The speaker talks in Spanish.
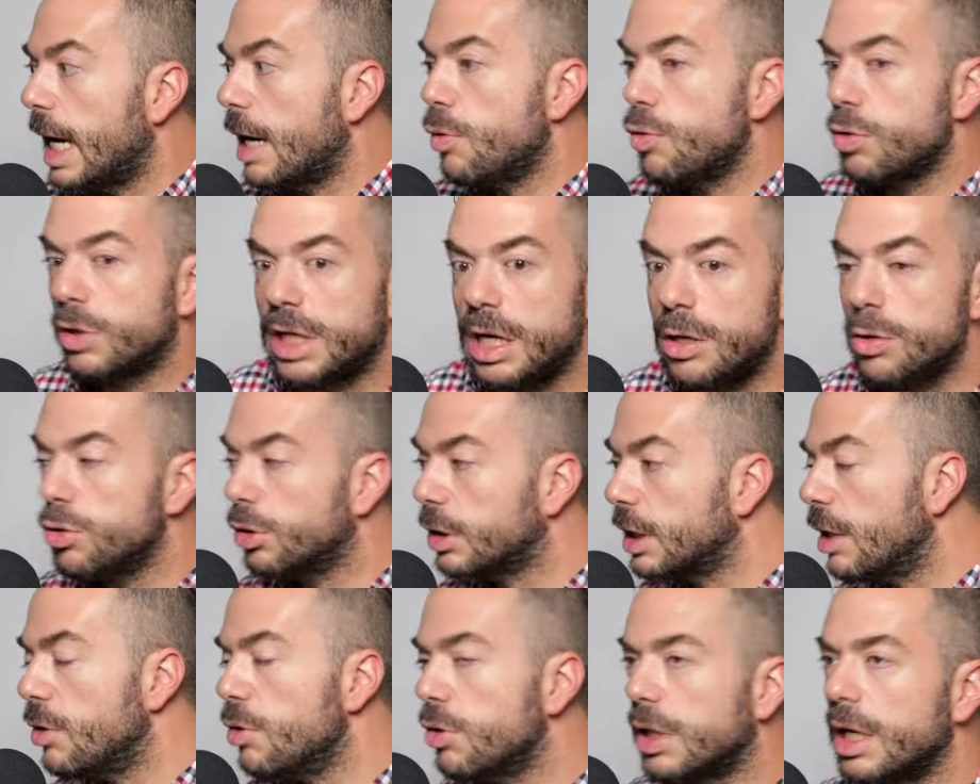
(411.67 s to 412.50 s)
¿qué hago? ¿Qué
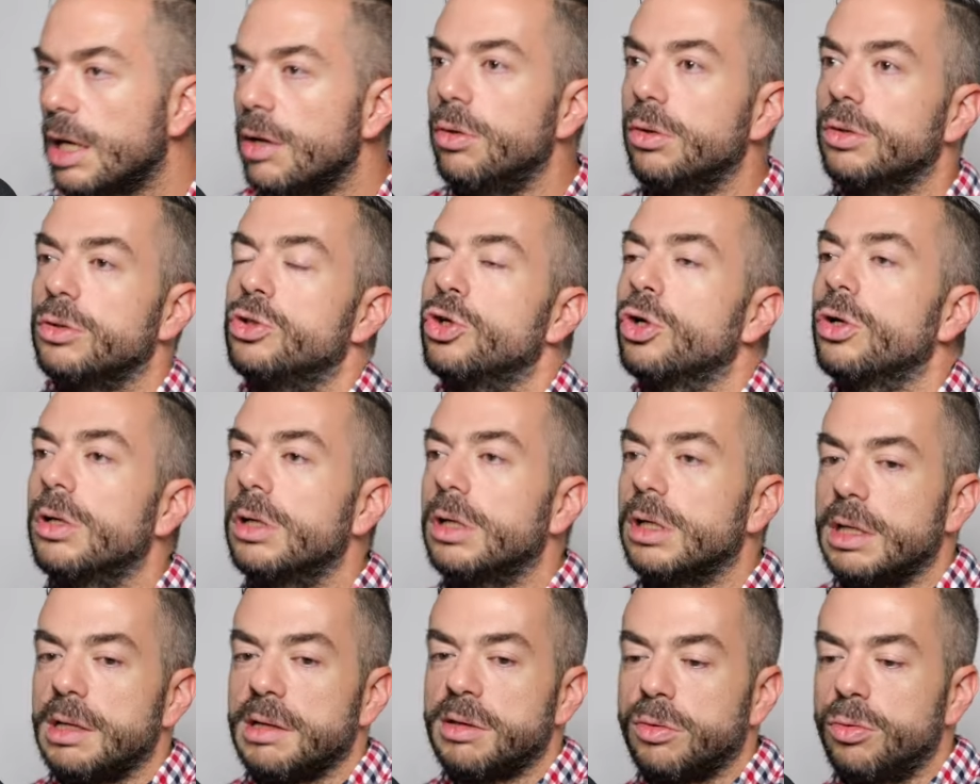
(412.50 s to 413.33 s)
hago? ¿Qué hago? ¿Qué hago?
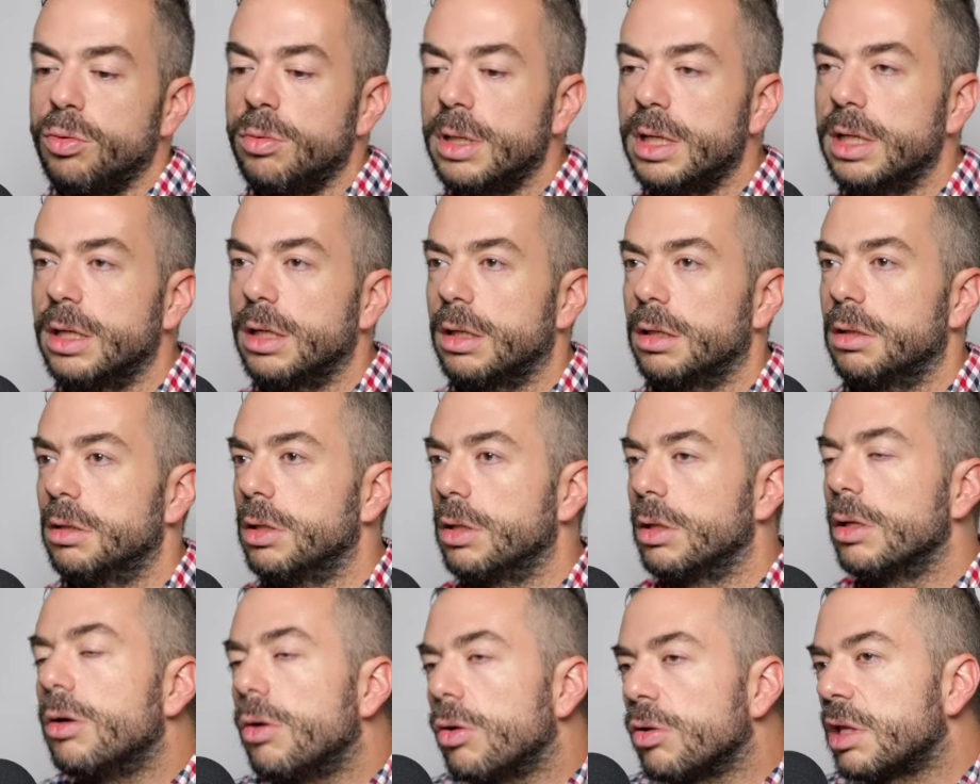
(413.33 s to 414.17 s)
Yo estuve,
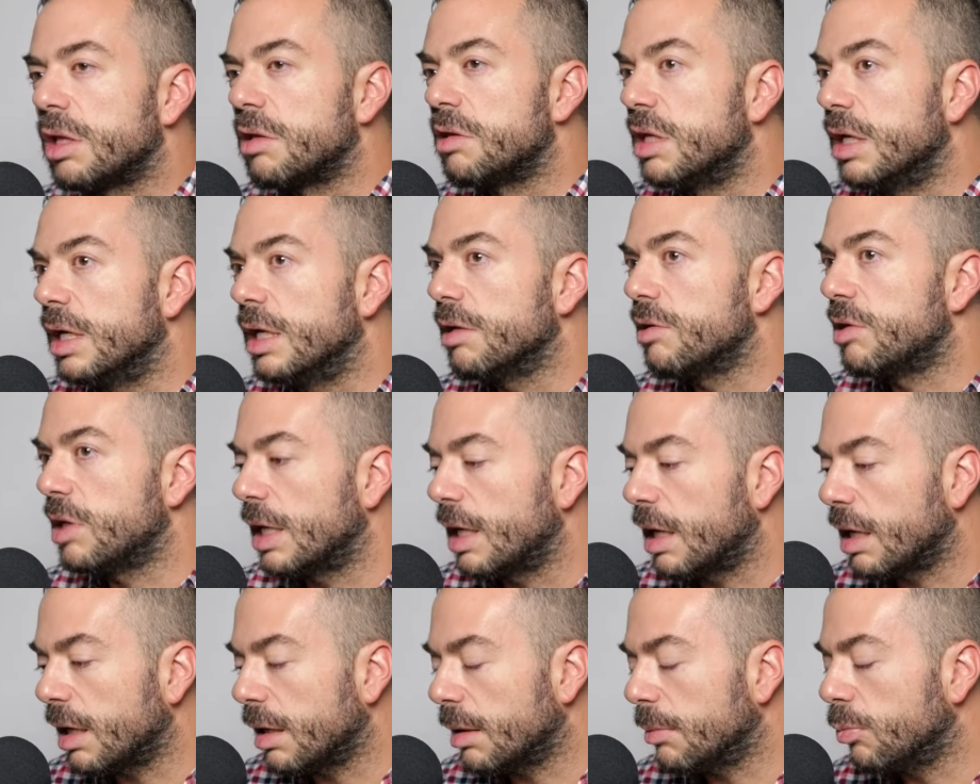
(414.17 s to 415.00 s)
o sea, si,
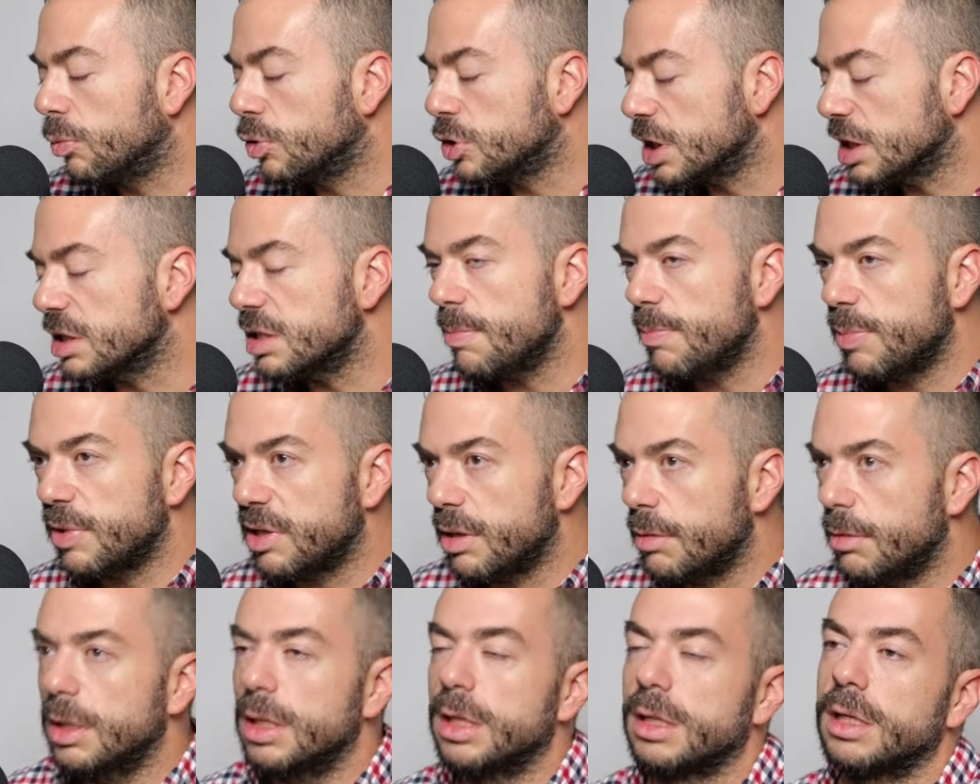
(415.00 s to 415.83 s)
si la muchacha
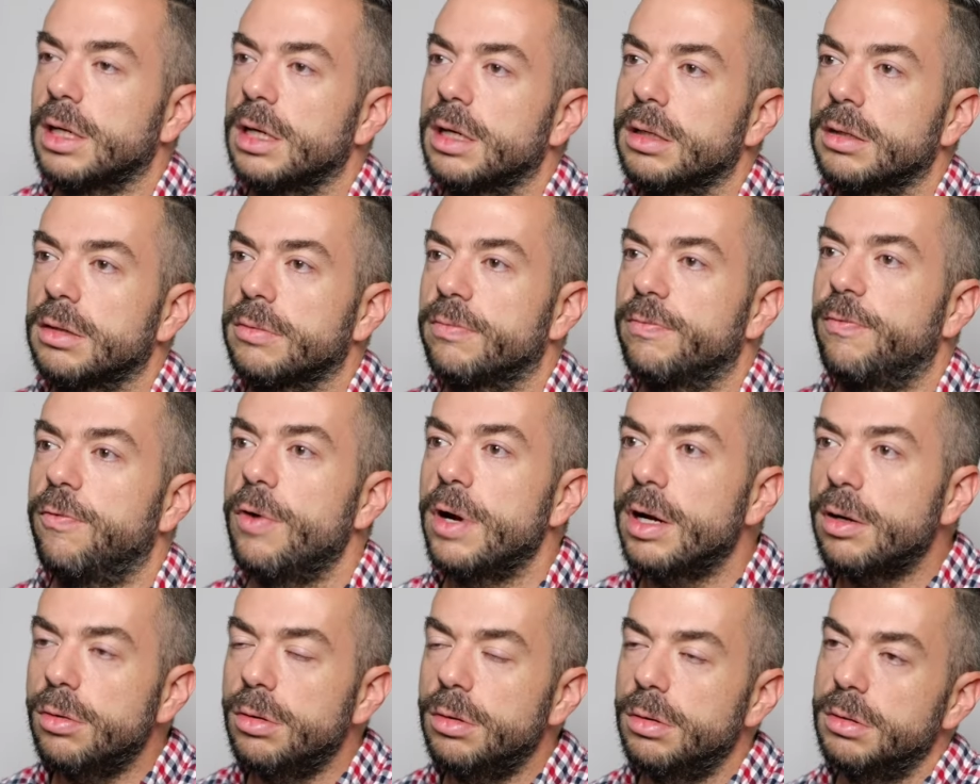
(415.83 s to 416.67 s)
empezaba a agarrar
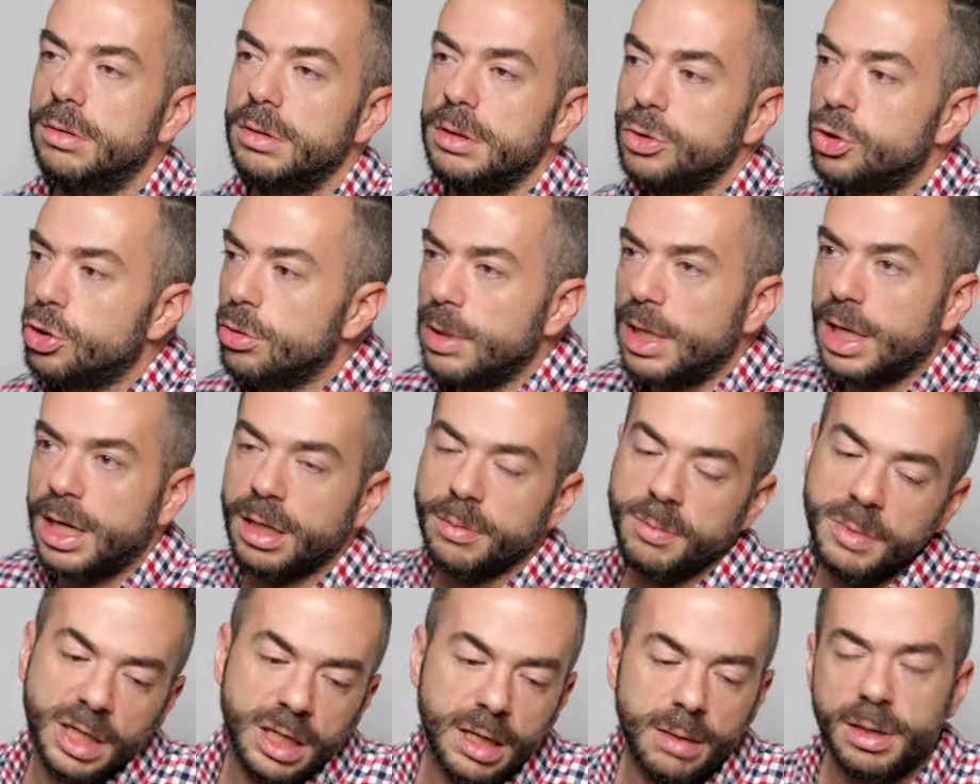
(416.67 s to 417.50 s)
fuego, yo iba a
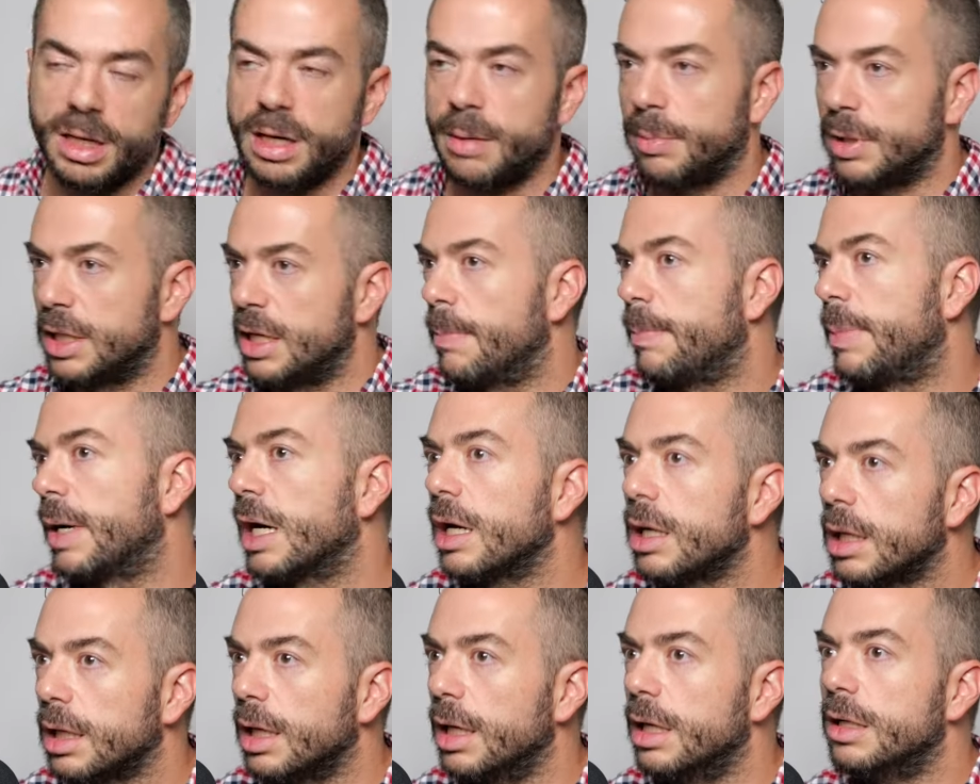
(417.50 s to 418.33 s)
dejar mi cámara para ir a
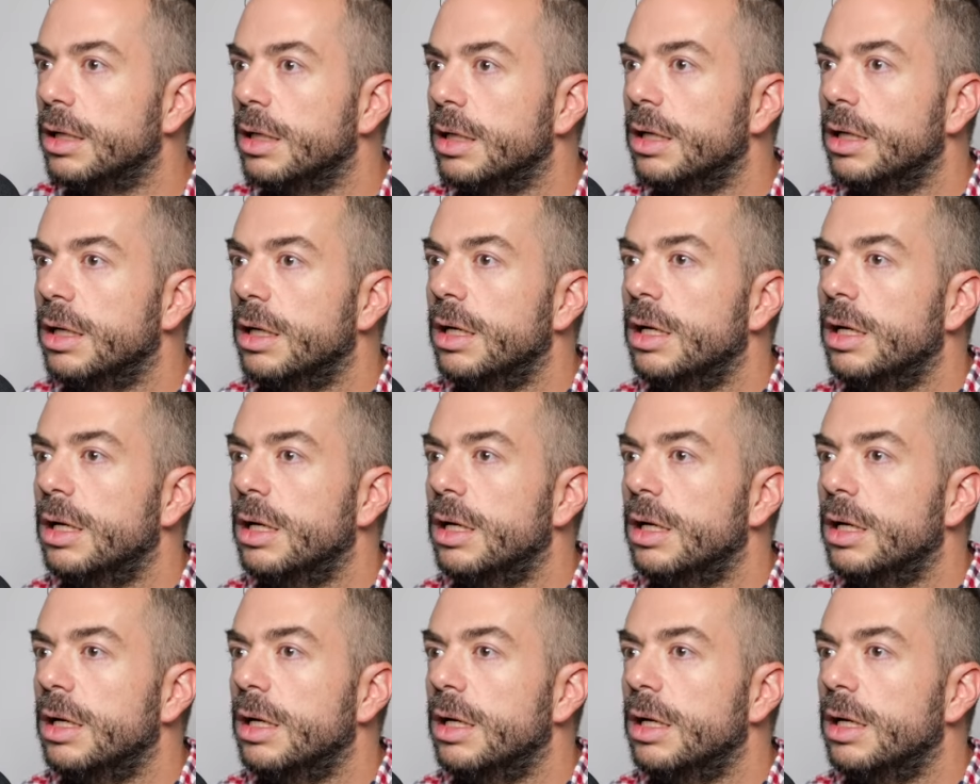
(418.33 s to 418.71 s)
apagarla.